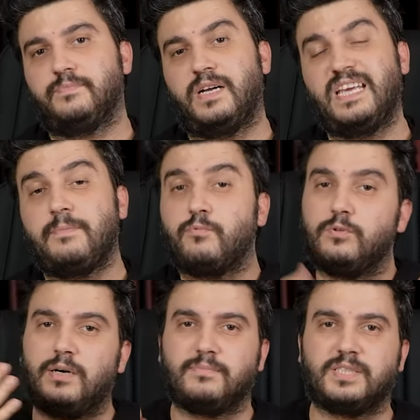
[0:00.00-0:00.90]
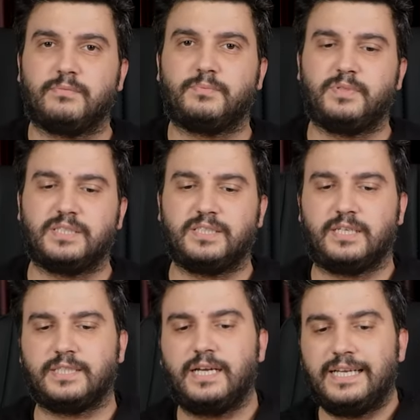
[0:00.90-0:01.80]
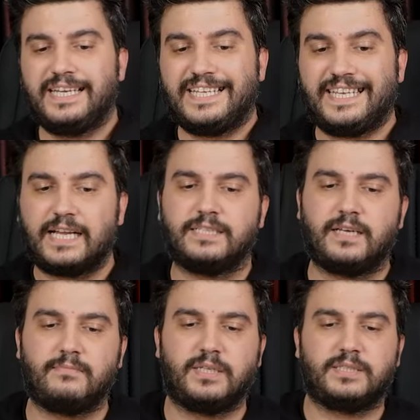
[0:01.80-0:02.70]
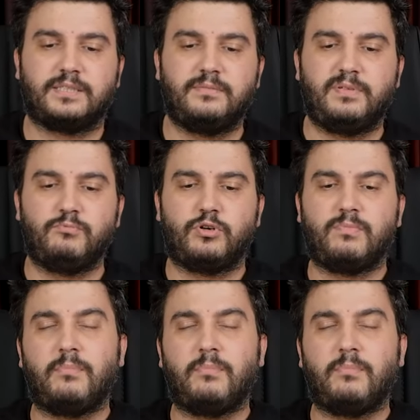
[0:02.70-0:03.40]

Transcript: hani hep kullanmayacağımız bir cihaza ne kadar mantıklı bilmiyorum.